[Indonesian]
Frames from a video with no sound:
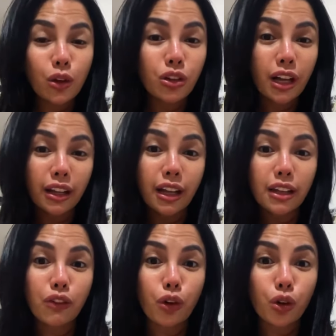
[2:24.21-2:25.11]
Igun katanya
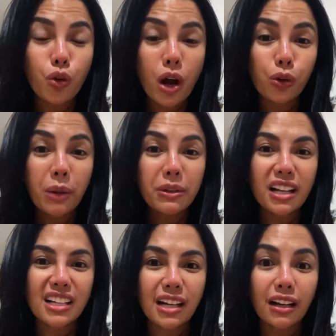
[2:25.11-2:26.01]
telepon gua udah
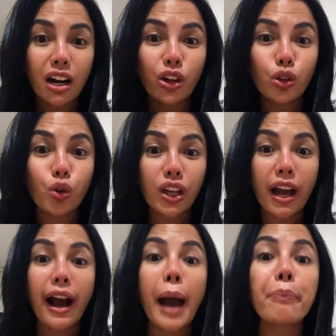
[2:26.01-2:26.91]
menjelaskan kalau itu
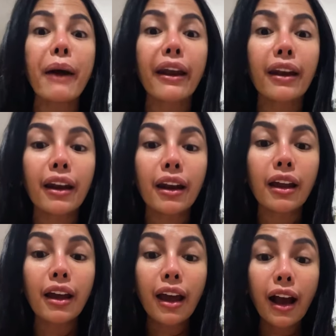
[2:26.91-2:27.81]
rukiah kapan
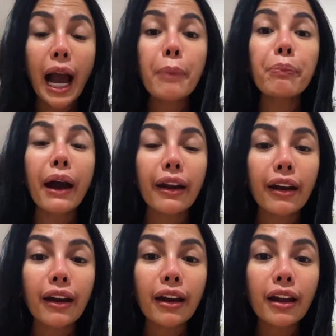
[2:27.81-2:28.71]

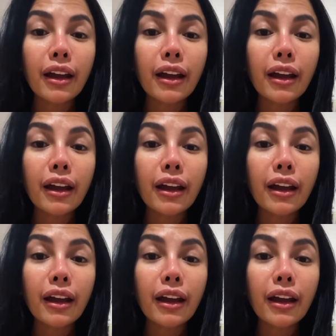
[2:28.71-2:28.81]
kapan